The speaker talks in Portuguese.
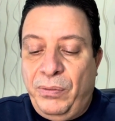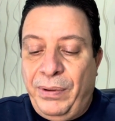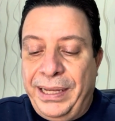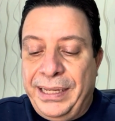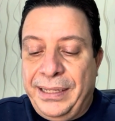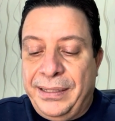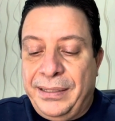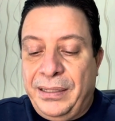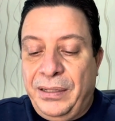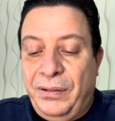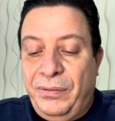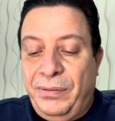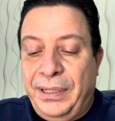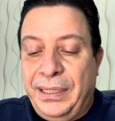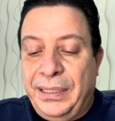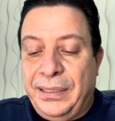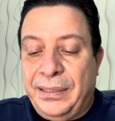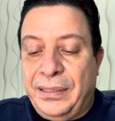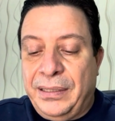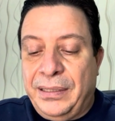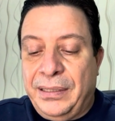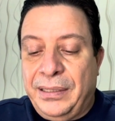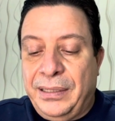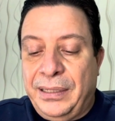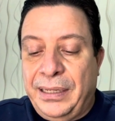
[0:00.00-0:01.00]
quais são
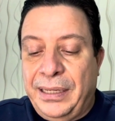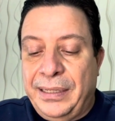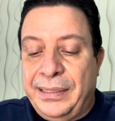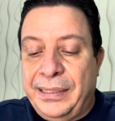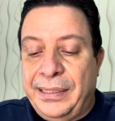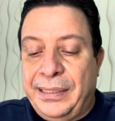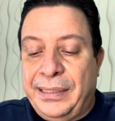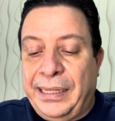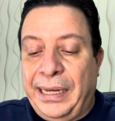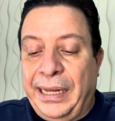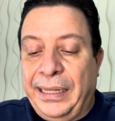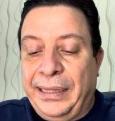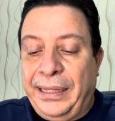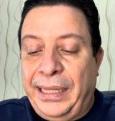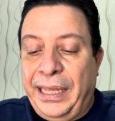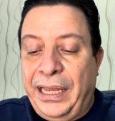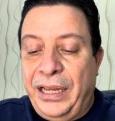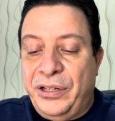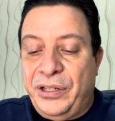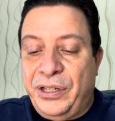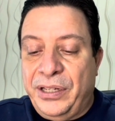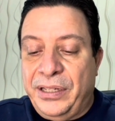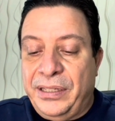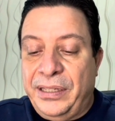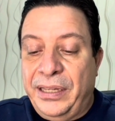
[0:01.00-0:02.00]
as, as
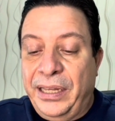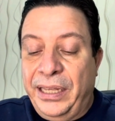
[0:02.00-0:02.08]
estratégias